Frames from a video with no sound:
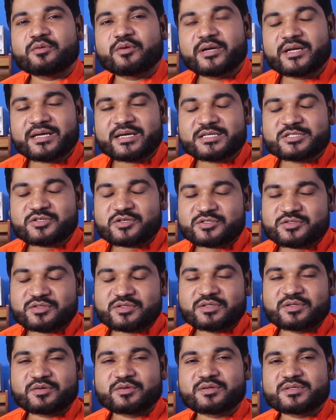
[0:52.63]
অনেককে
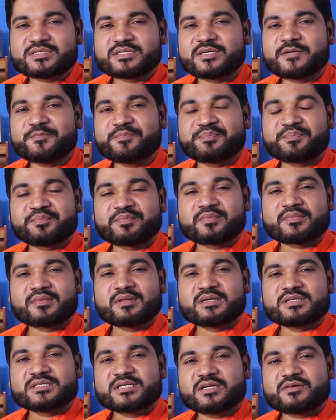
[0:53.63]
জর্জরিত করেছে
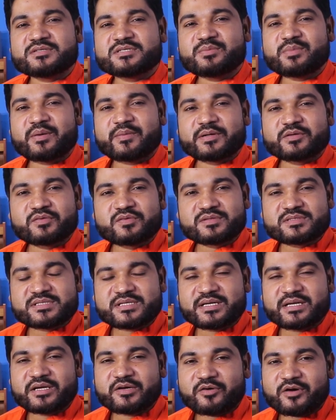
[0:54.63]
সেটা হচ্ছে বাবা
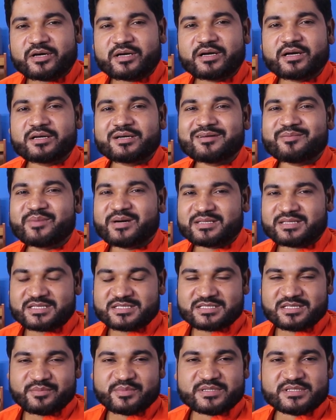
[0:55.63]
টুলসের এই হটগানটার
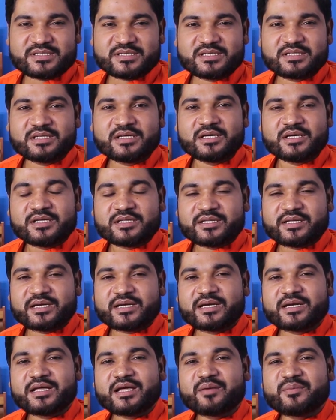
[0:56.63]
বাতাসটা বেশি তো
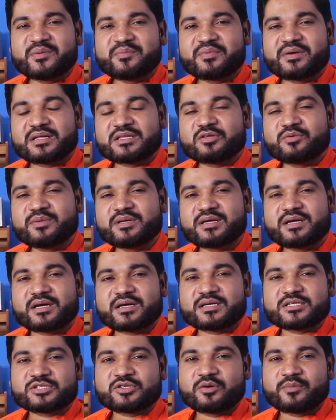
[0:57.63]
এটা নিয়ে আমি প্রাথমিক
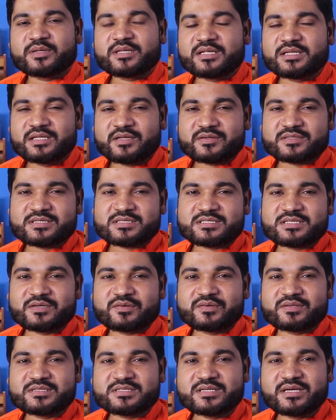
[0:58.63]
একটা সমাধান দেওয়ার চেষ্টা
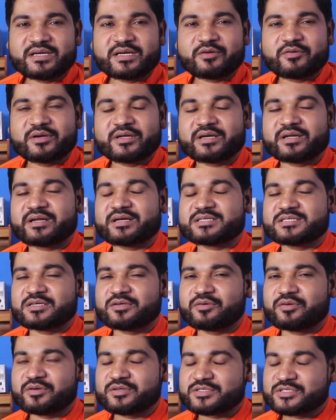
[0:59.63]
করেছি এটা অনেকের কাছে
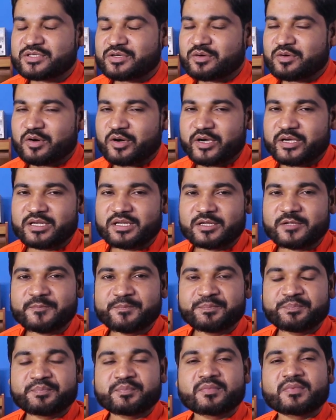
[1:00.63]
গ্রহণযোগ্য হয়নি
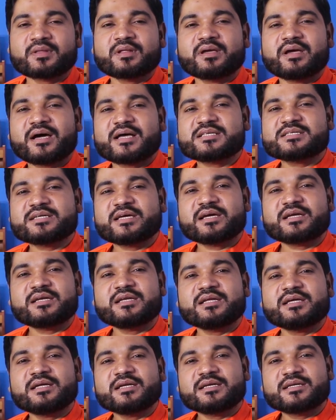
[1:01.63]
আজকে
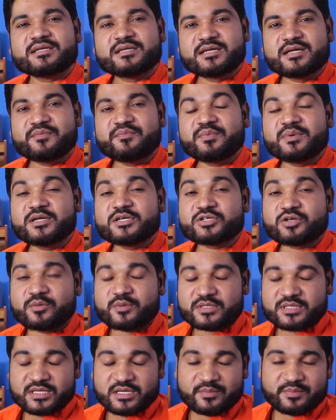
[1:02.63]
একটি ডিপলি
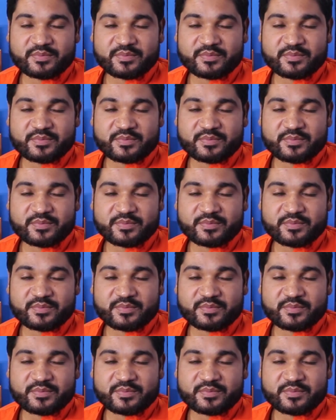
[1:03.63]
সমাধান